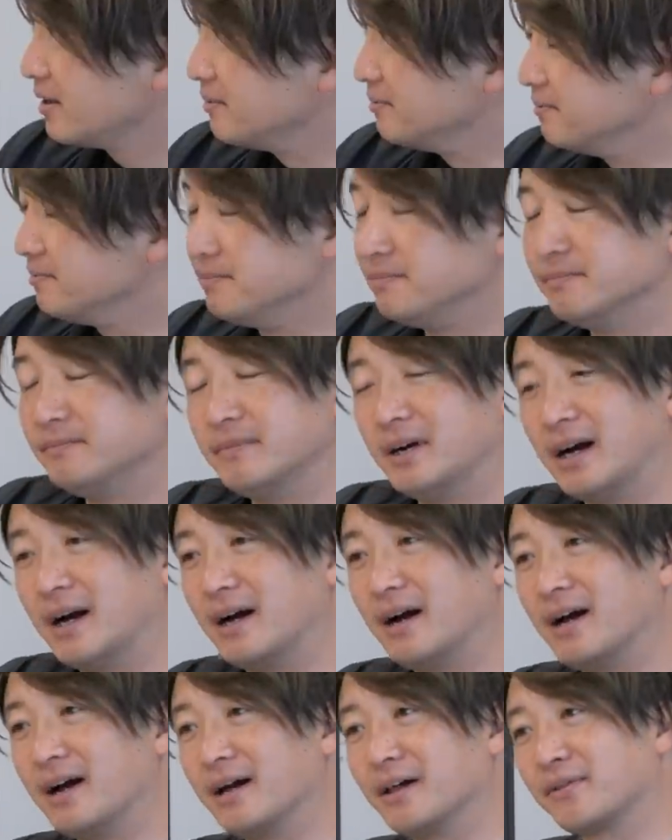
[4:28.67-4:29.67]
うん
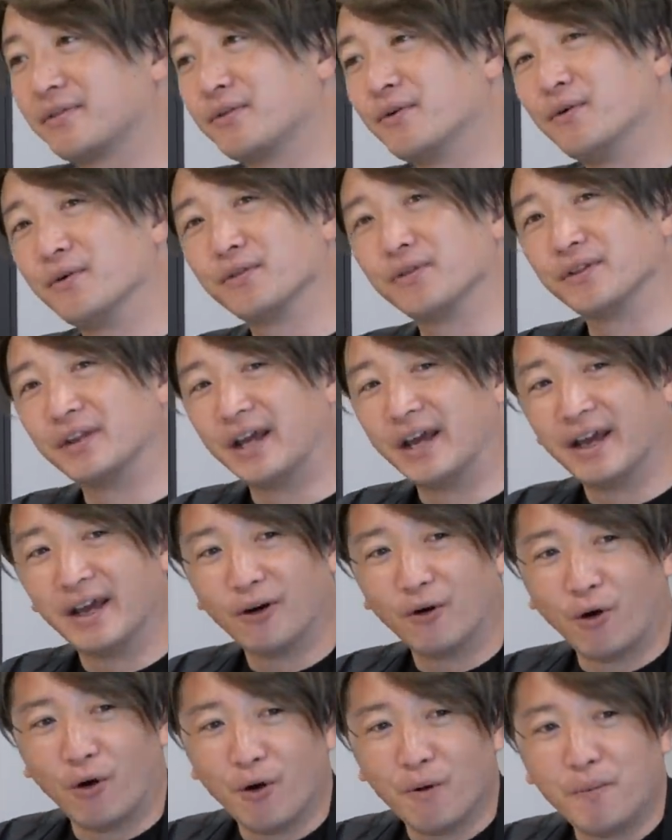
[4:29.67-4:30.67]
まあそうですね
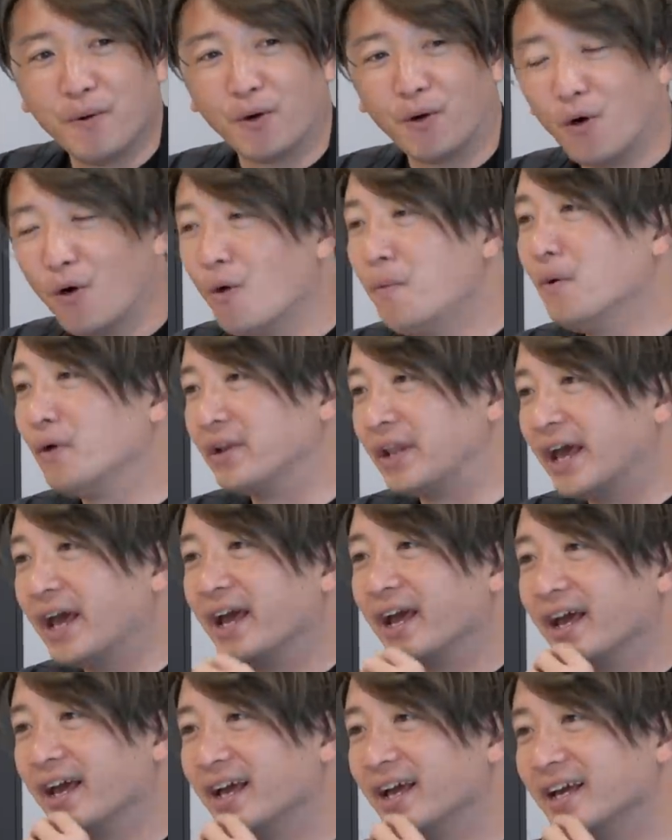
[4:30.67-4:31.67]
ほぼほぼね
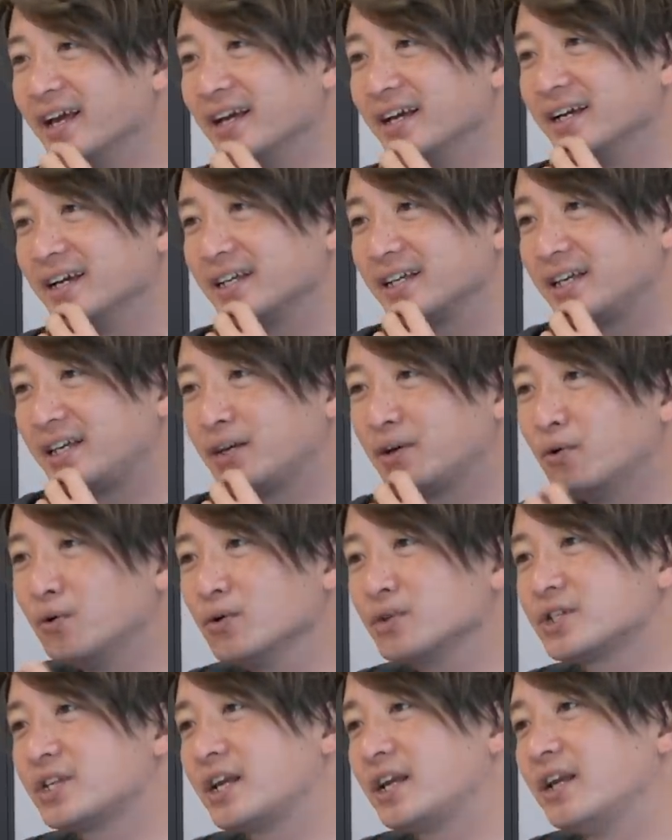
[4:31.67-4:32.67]
ね非
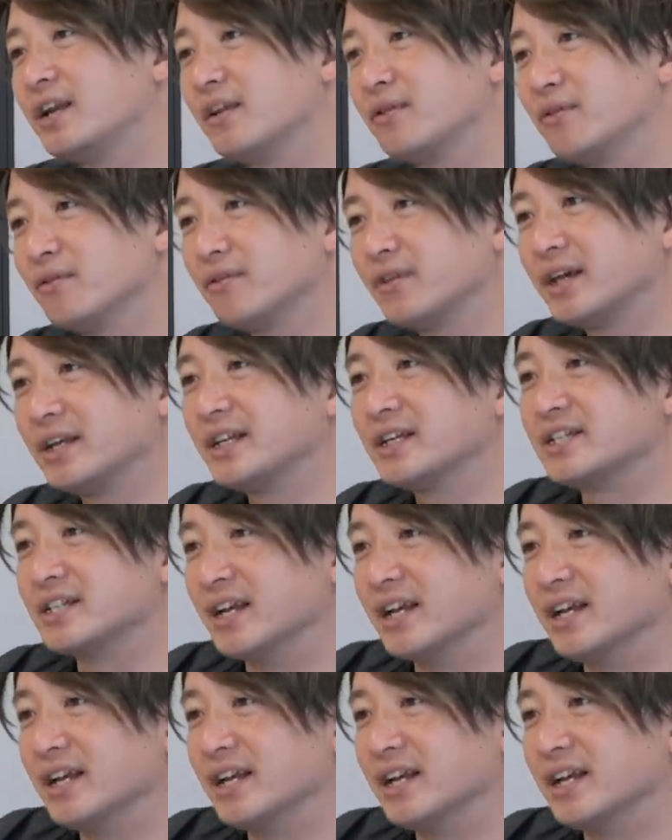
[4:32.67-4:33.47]
公式的な存在だし